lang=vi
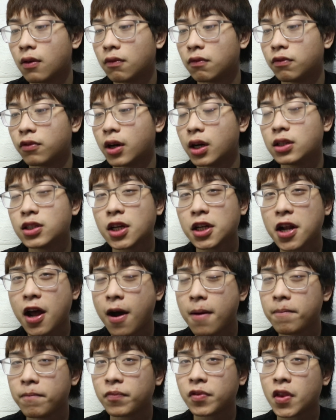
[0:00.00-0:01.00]
với chất
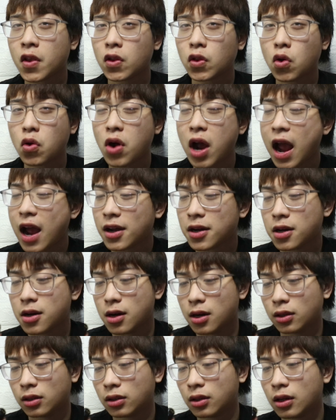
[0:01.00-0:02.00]
âm nó ngang
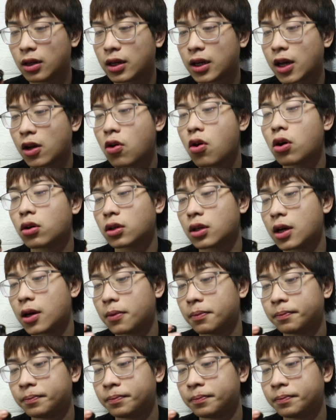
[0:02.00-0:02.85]
ngửa như là cái con uh,